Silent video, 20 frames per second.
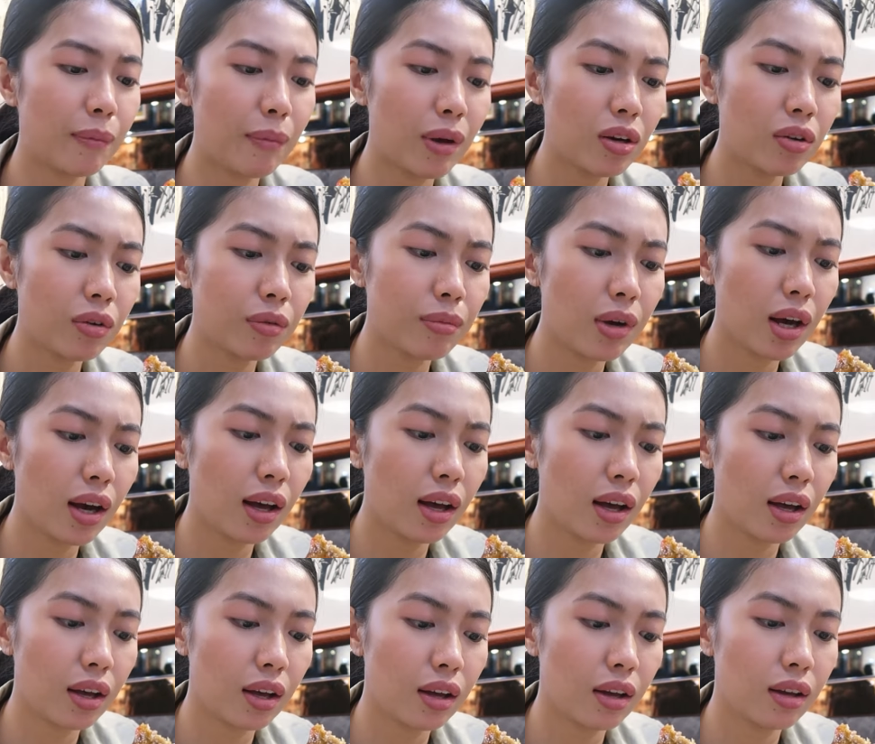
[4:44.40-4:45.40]
na meron mga
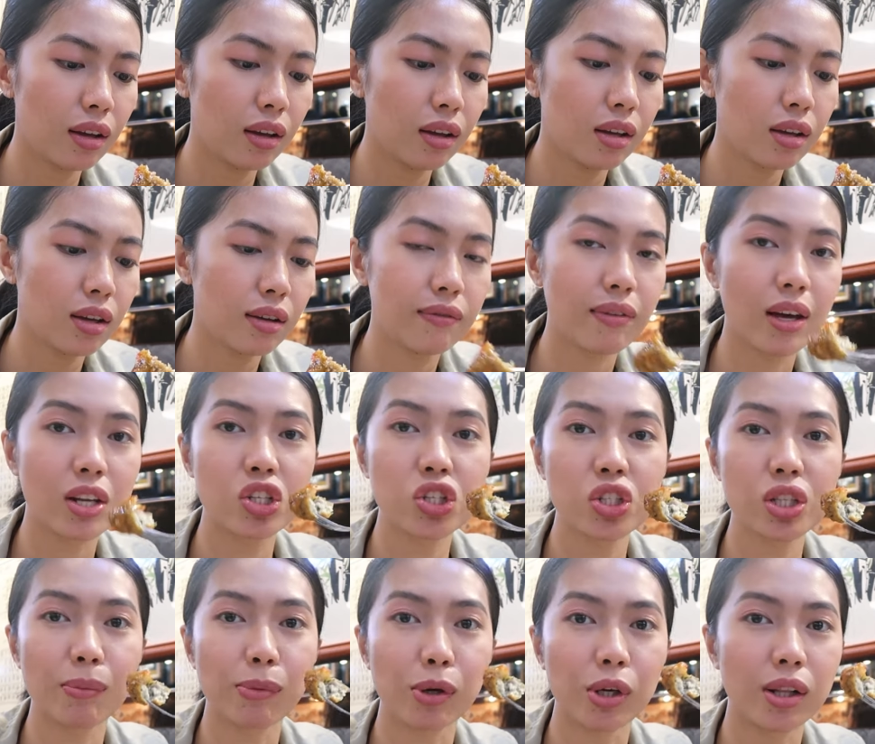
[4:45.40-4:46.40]

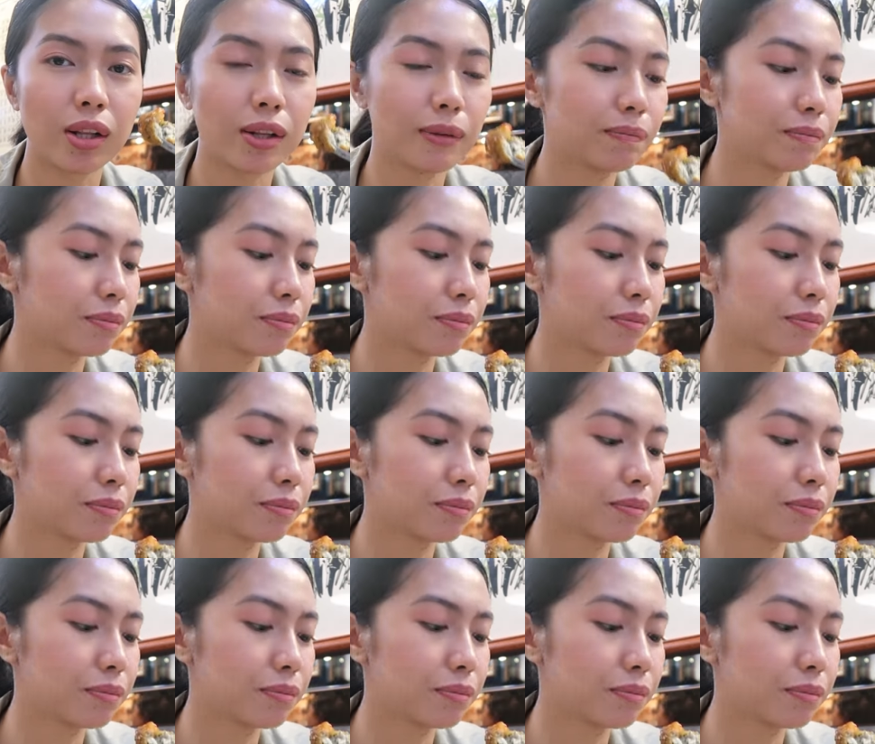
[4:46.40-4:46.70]
vegetable.